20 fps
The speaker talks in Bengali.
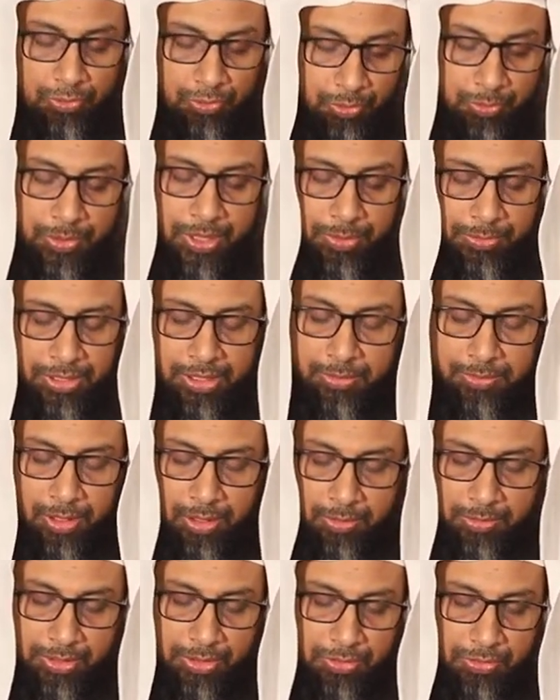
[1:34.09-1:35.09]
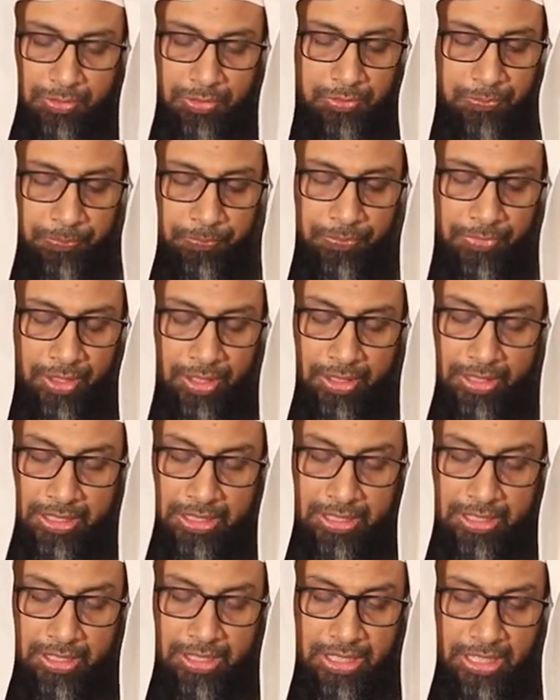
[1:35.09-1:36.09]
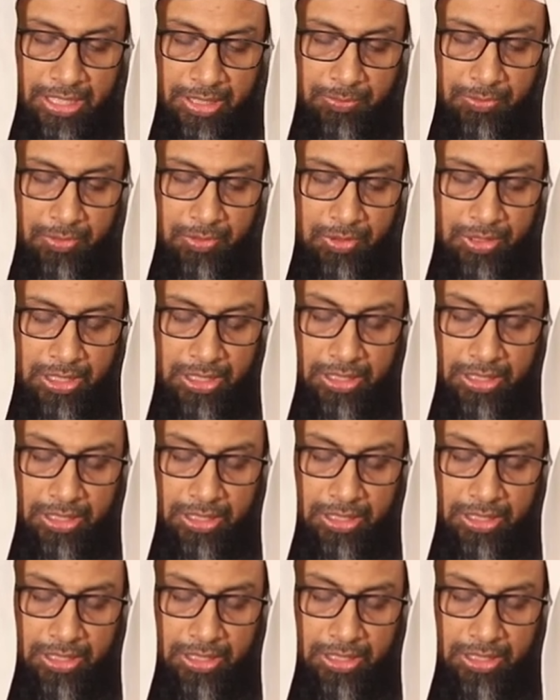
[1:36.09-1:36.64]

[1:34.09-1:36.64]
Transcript: তুমি আমাকে ভালোবাসছ এবং